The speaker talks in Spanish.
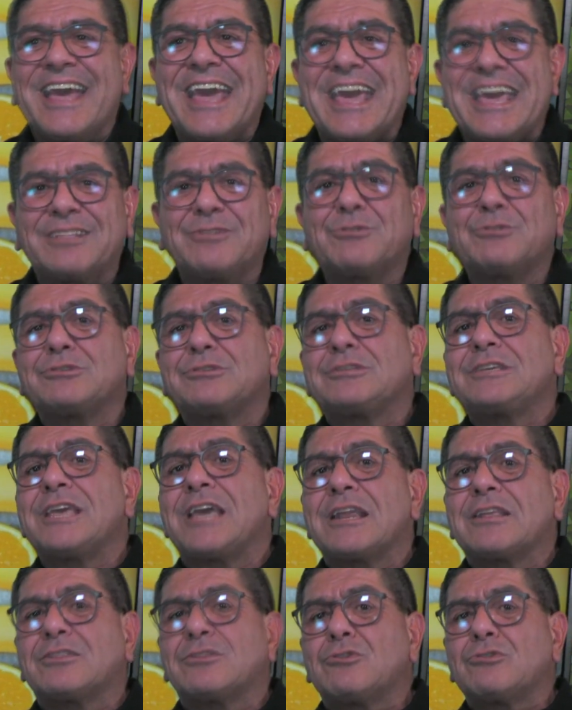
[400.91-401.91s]
estos
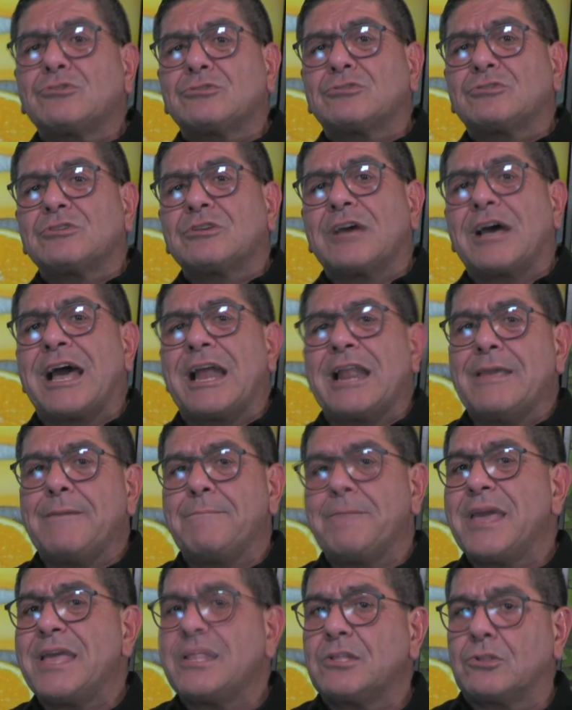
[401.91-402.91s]
ciertos
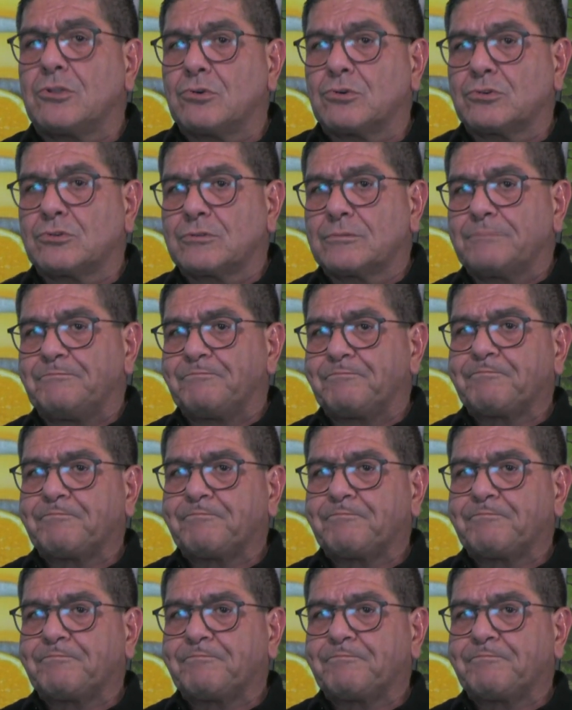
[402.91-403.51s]
alimentos